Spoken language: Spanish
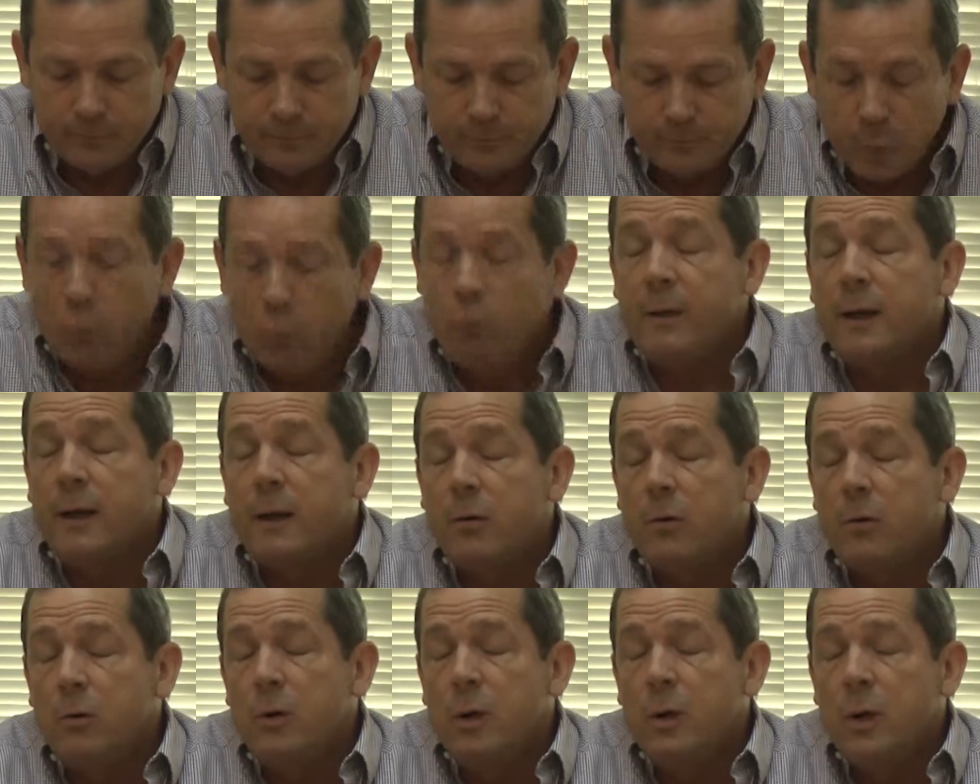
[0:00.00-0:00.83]

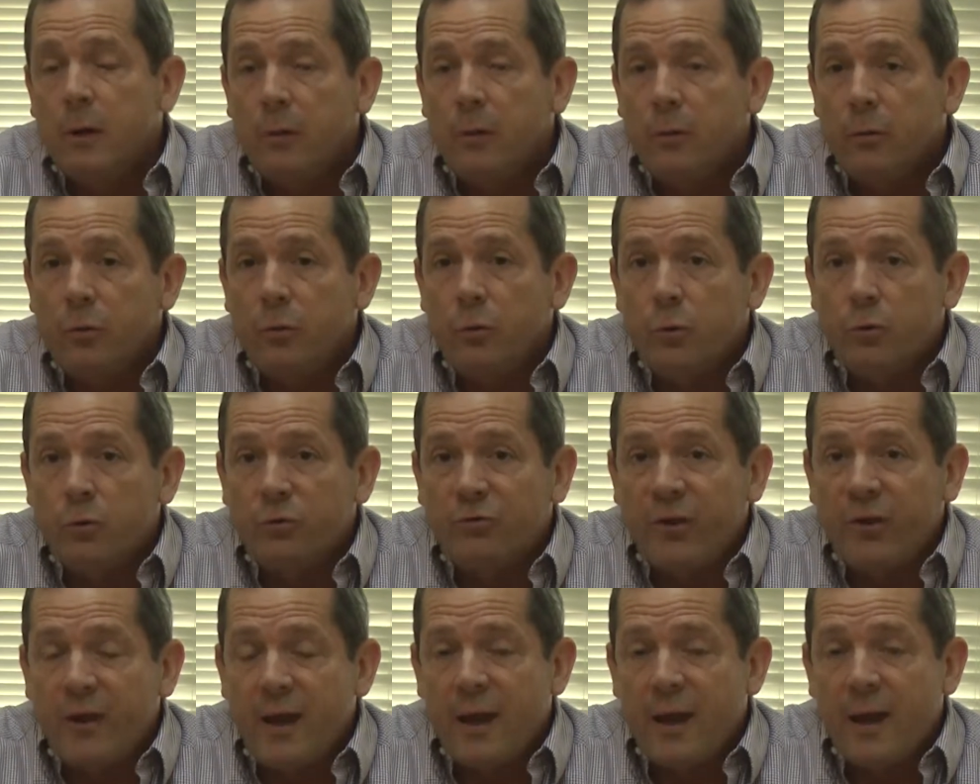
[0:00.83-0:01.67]
público no
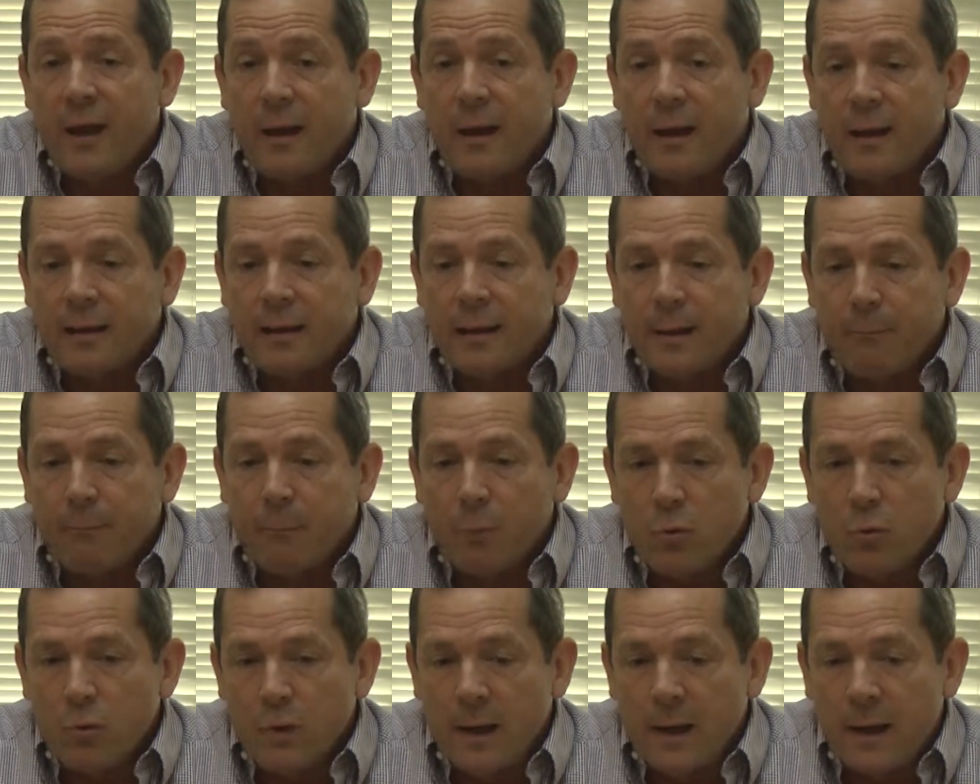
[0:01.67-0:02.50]
sea el que
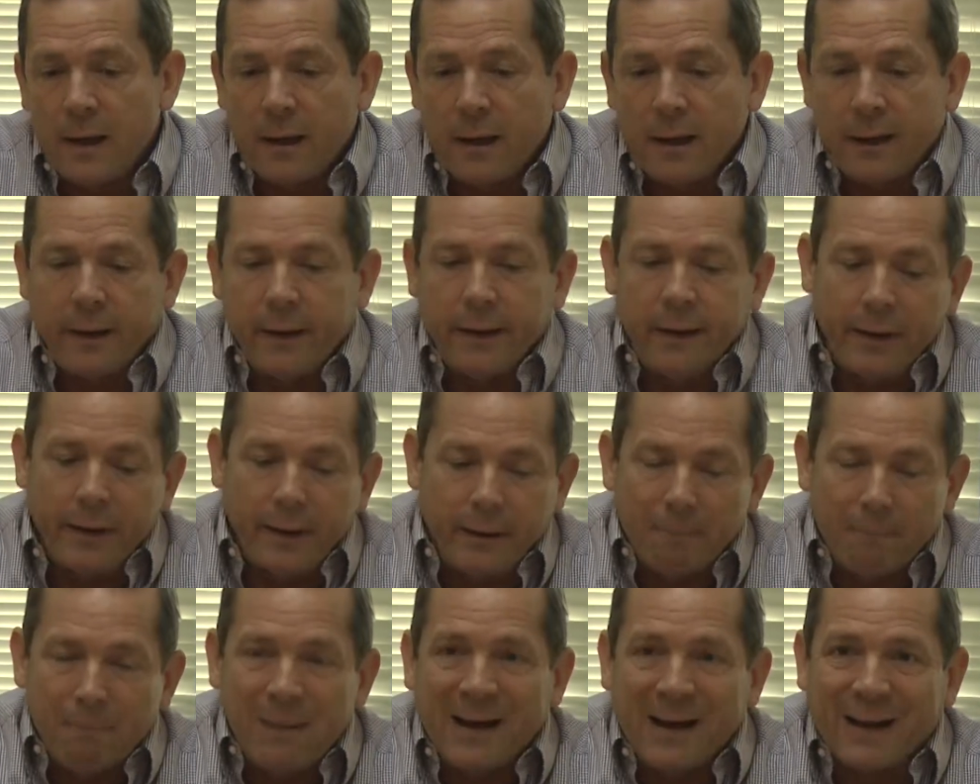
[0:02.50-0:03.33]
ponga eh,
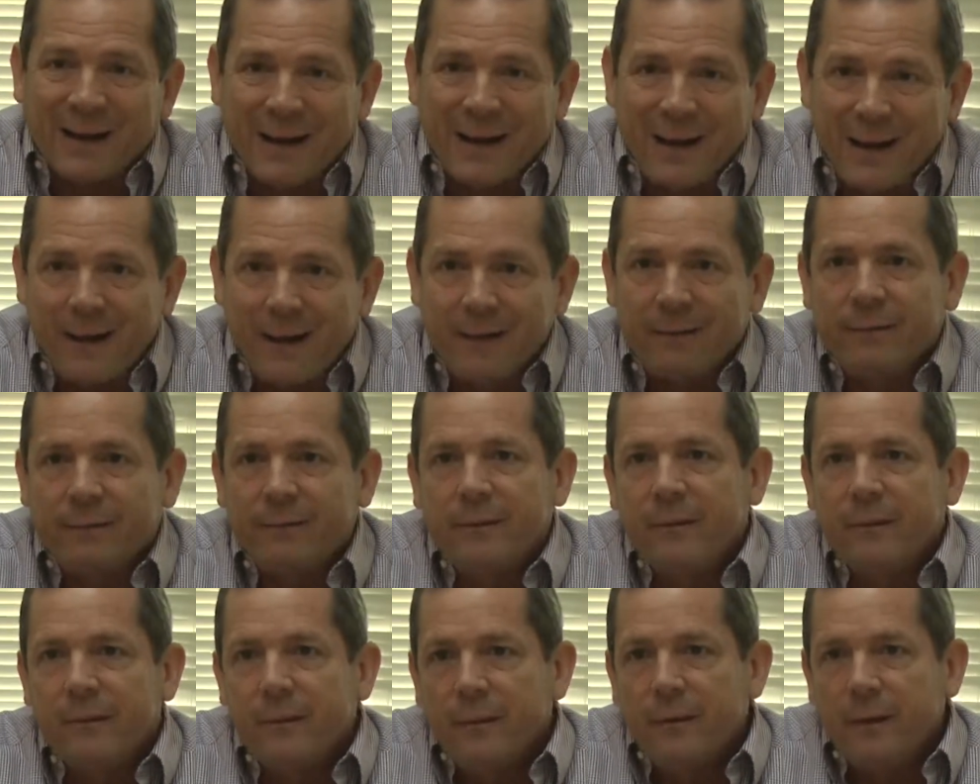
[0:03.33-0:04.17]
eh, barreras
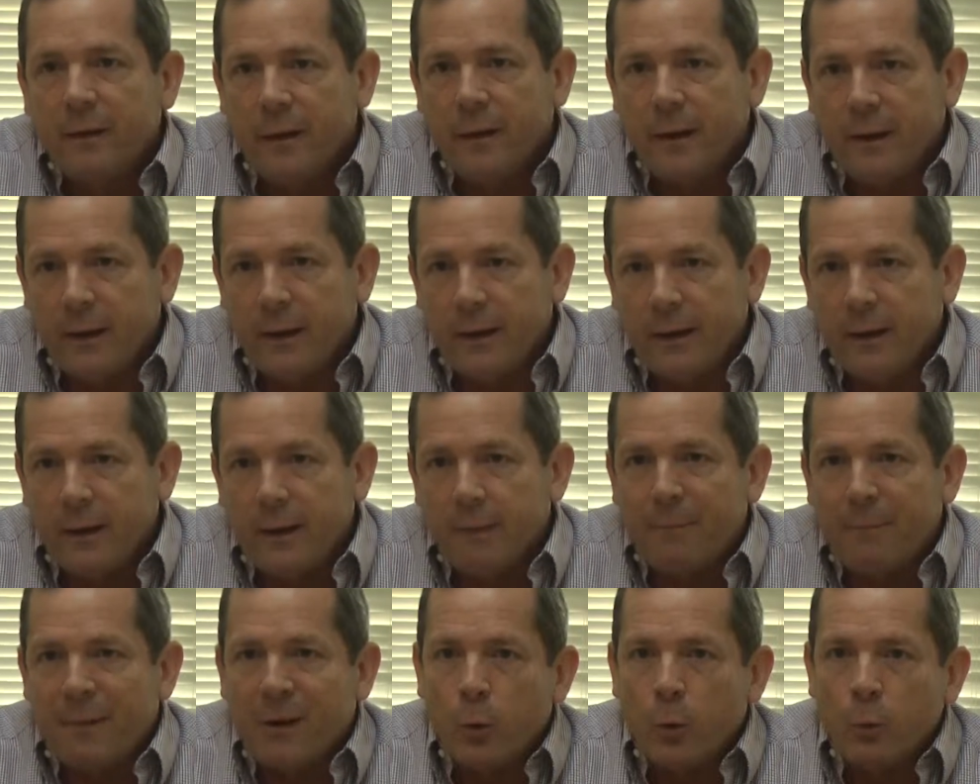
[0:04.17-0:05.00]

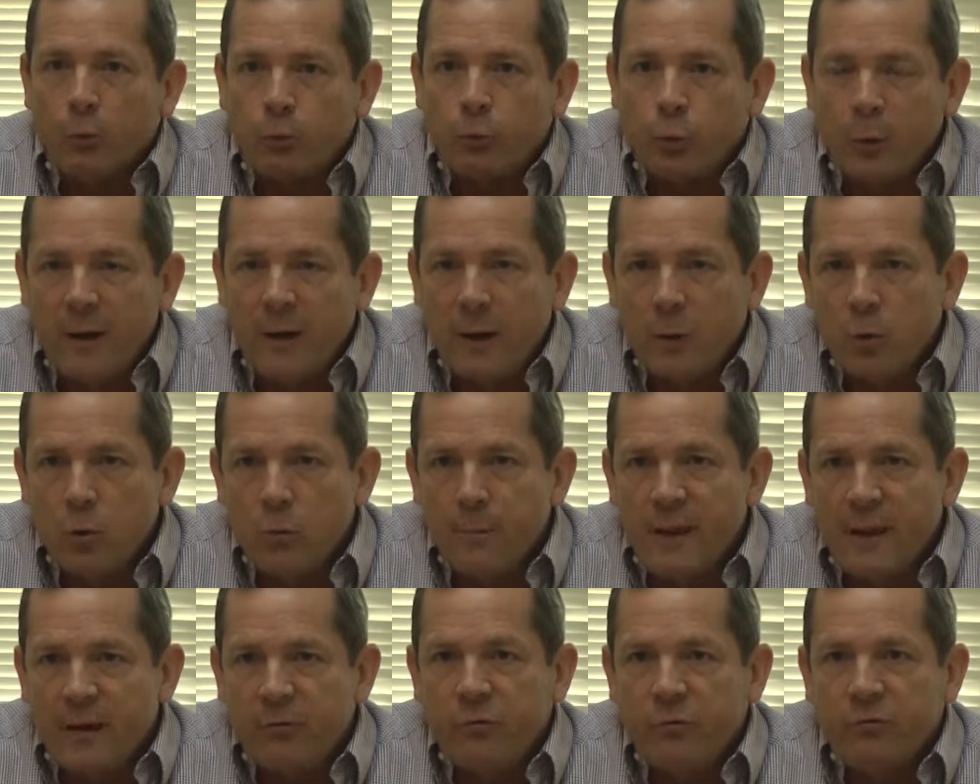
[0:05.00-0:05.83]
eh, para obstruir el
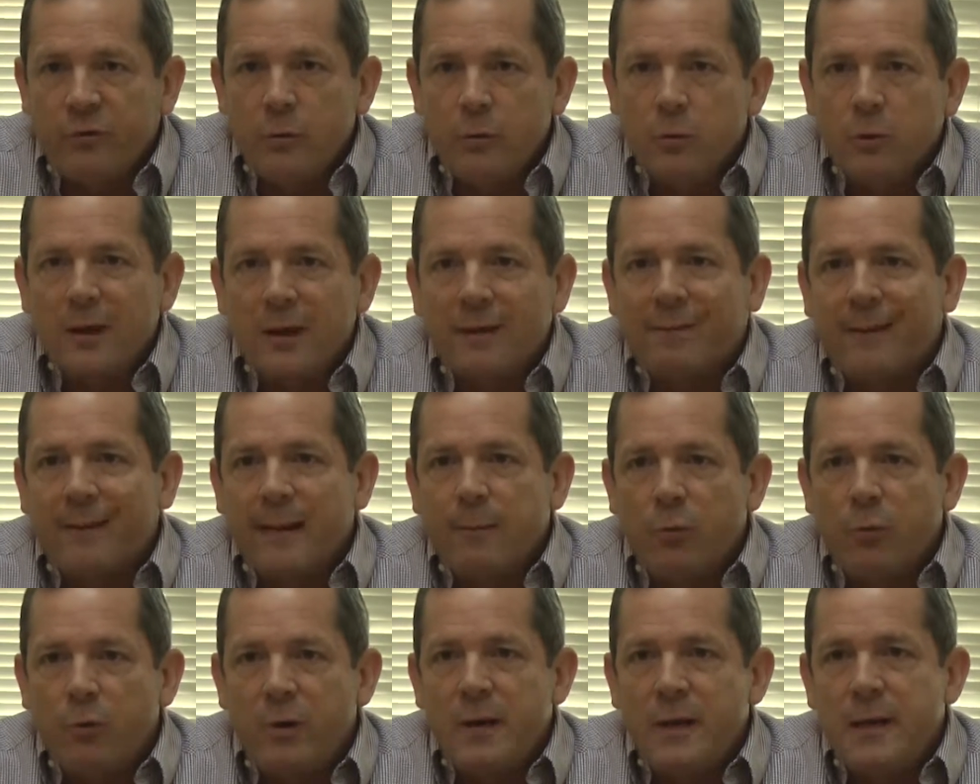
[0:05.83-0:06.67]
comercio, sino que
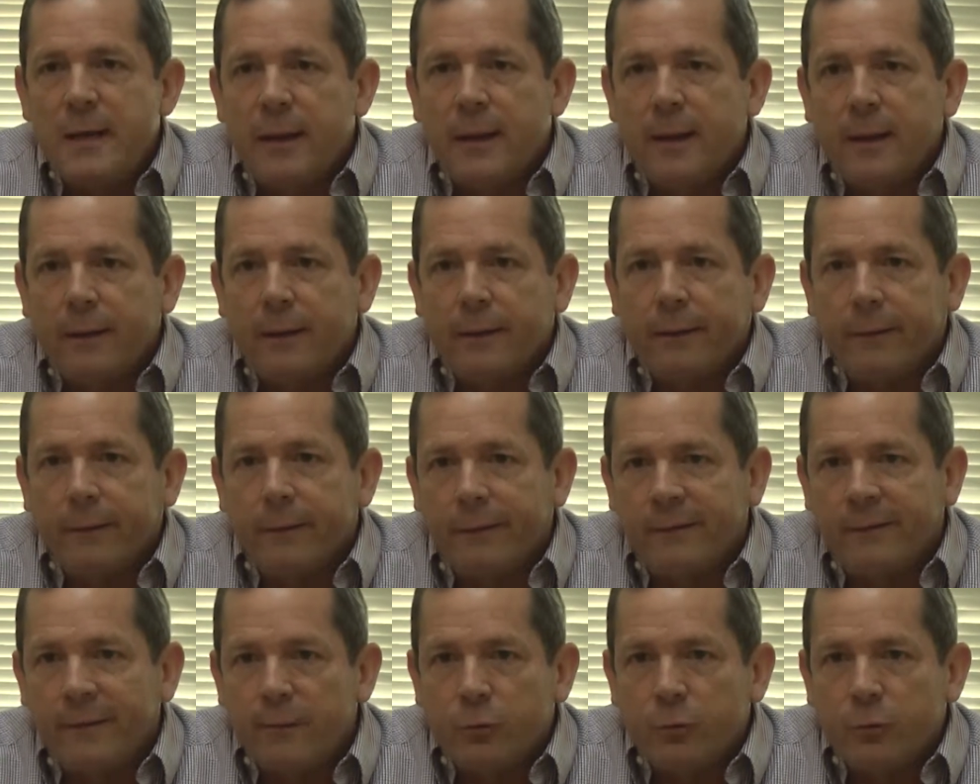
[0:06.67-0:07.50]
estemos en,
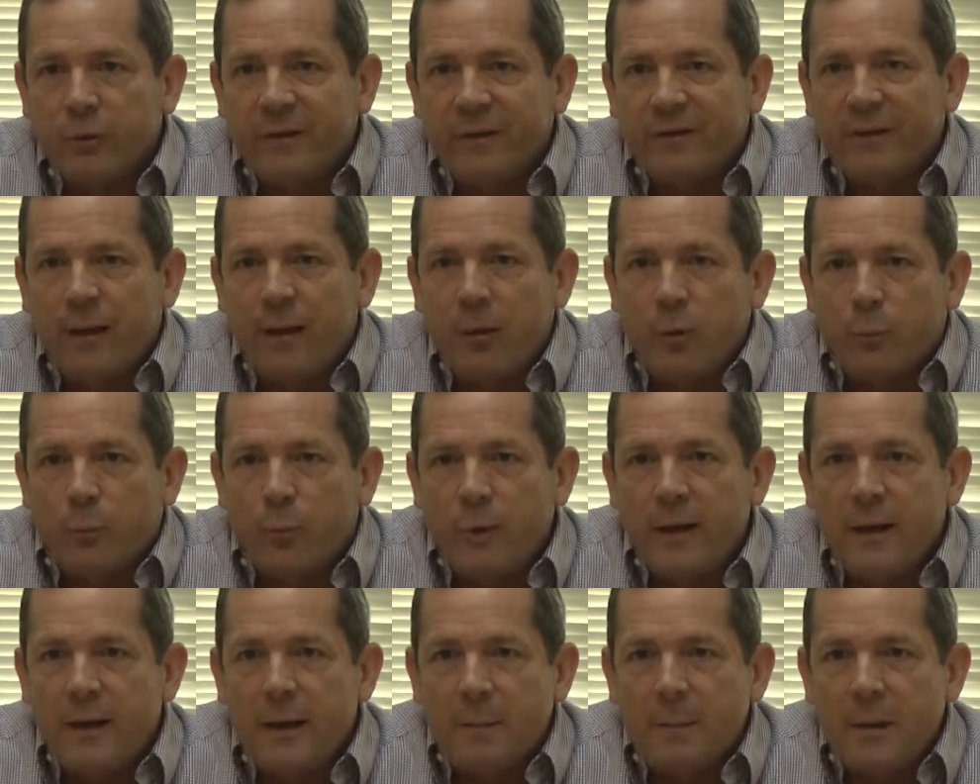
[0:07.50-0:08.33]
sintonizados
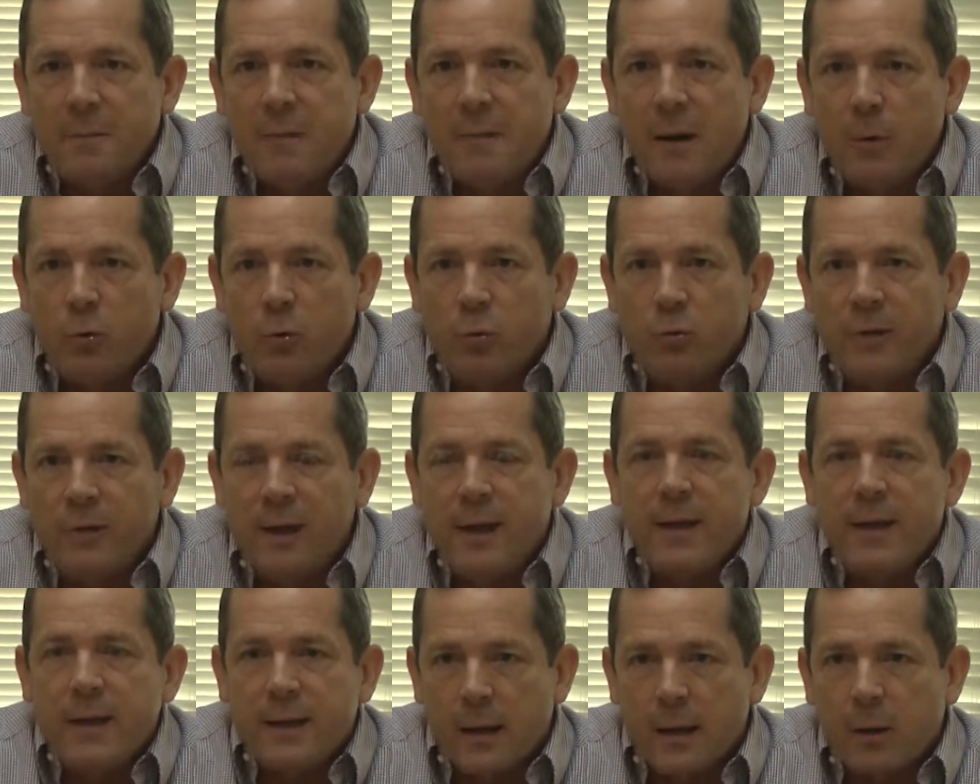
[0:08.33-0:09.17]
pues, en la misma
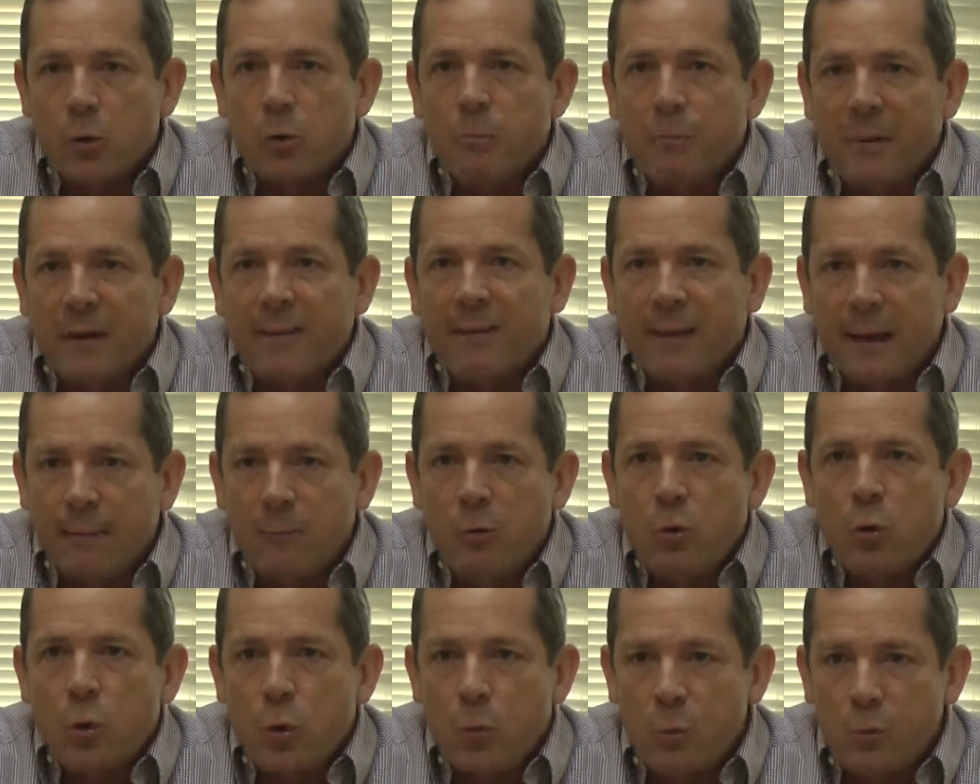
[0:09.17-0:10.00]
onda y que
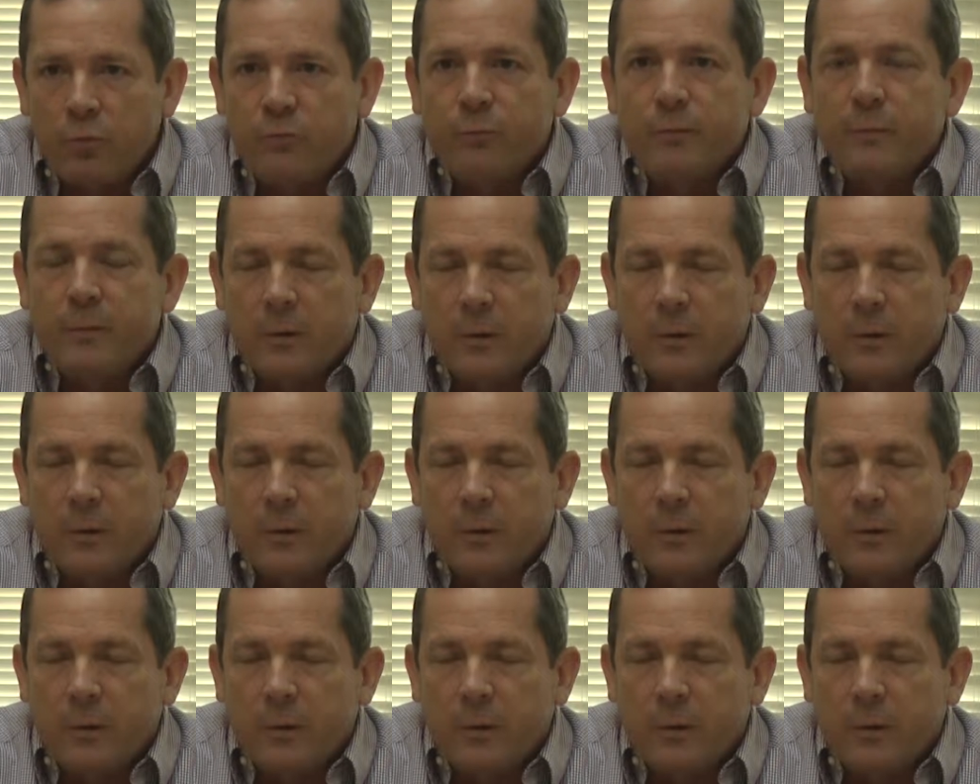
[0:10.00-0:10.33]
comprendamos cómo,